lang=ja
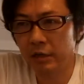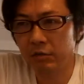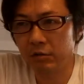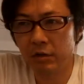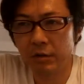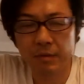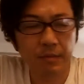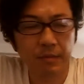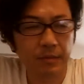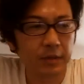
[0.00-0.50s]
てく
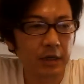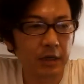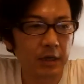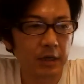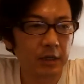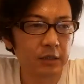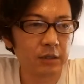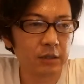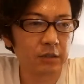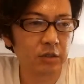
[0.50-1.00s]
ればまだあれ
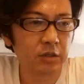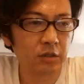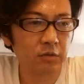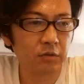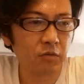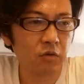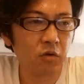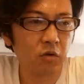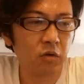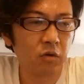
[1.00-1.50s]
なんですけど
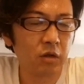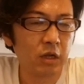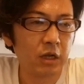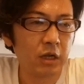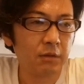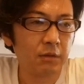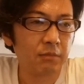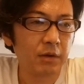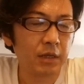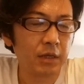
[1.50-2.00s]
も、
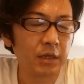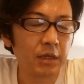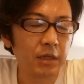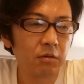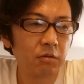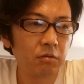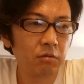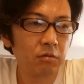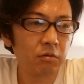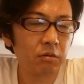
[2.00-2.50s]
まあ、日
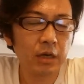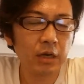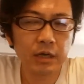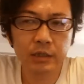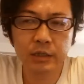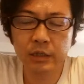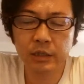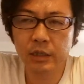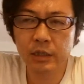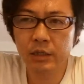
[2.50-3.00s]
本の会
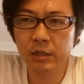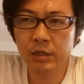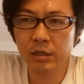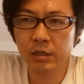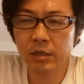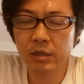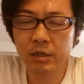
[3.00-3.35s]
社で、